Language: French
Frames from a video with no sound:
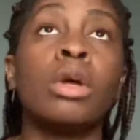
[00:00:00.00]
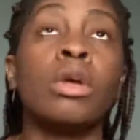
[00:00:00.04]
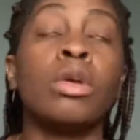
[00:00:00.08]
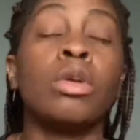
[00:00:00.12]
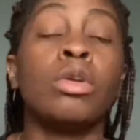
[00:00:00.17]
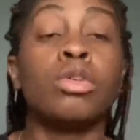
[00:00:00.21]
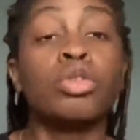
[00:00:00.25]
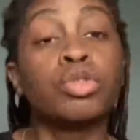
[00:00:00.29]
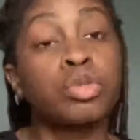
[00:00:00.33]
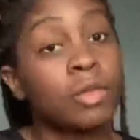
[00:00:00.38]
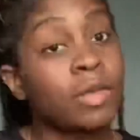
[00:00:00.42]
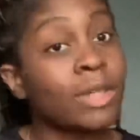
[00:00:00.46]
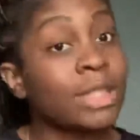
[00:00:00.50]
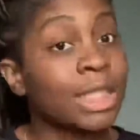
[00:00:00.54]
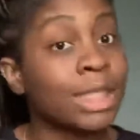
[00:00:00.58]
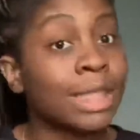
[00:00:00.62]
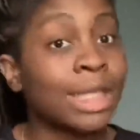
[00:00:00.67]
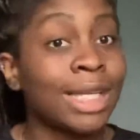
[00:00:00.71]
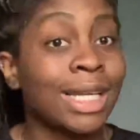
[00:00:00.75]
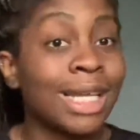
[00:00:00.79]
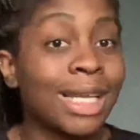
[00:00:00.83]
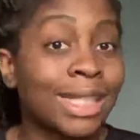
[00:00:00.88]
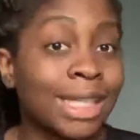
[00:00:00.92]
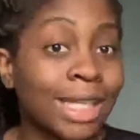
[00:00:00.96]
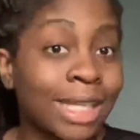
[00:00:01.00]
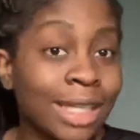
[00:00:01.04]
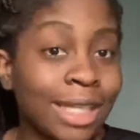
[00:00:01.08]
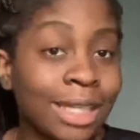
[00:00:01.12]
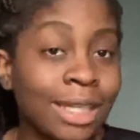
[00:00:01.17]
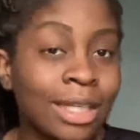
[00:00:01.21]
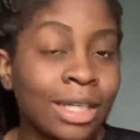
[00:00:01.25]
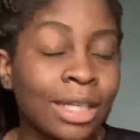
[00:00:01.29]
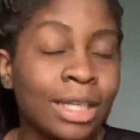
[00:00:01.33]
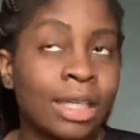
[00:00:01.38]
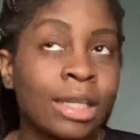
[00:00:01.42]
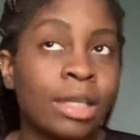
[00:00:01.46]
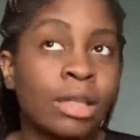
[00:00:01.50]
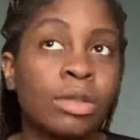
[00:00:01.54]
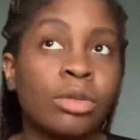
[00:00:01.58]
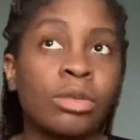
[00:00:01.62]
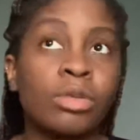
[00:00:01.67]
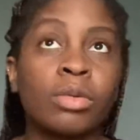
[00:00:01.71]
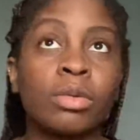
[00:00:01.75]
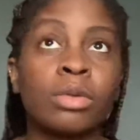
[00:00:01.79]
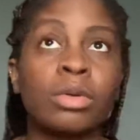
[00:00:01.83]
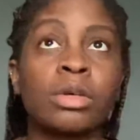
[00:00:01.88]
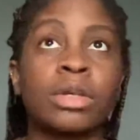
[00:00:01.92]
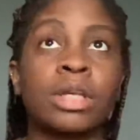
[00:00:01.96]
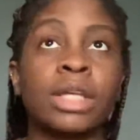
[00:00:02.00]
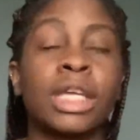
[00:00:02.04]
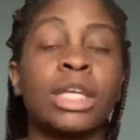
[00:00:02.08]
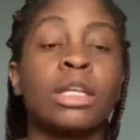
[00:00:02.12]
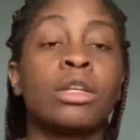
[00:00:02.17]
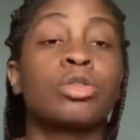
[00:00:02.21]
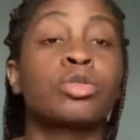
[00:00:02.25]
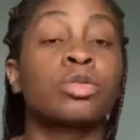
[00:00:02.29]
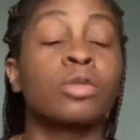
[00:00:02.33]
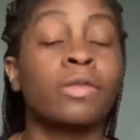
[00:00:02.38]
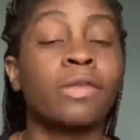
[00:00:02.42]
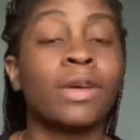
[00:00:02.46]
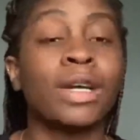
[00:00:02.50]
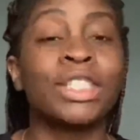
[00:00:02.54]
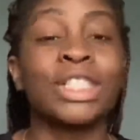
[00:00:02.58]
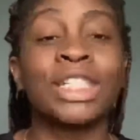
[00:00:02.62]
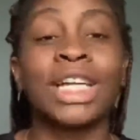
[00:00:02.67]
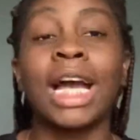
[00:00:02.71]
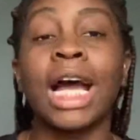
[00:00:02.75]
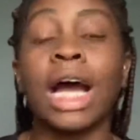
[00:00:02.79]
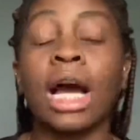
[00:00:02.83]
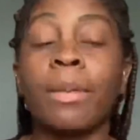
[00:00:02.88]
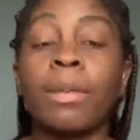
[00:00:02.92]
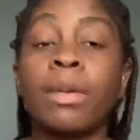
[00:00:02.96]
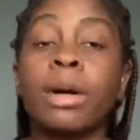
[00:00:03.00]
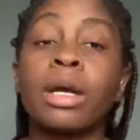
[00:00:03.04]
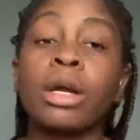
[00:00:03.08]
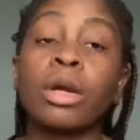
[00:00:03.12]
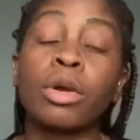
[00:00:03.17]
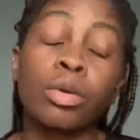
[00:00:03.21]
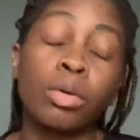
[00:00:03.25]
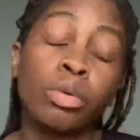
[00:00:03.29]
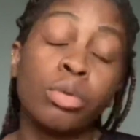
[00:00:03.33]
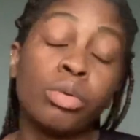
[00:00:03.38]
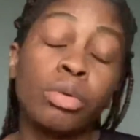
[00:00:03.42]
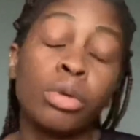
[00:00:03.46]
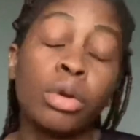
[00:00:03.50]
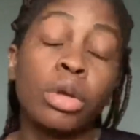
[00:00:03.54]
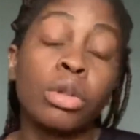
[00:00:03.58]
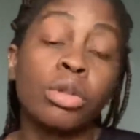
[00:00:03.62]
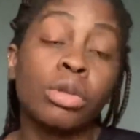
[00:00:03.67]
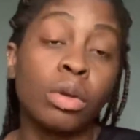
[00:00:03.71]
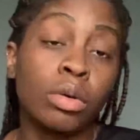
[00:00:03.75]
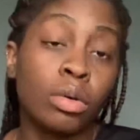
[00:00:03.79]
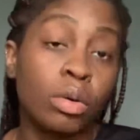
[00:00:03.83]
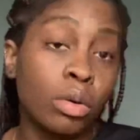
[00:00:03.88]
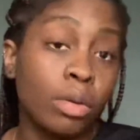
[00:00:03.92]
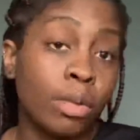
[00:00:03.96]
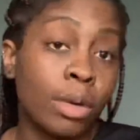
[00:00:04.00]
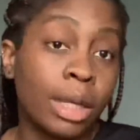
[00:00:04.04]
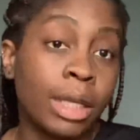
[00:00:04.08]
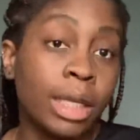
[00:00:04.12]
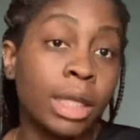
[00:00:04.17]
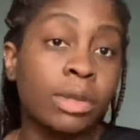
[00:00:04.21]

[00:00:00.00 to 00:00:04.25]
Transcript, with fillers: le chauffage est électrique donc, et le chauffage est rarement inclus dans le loyer.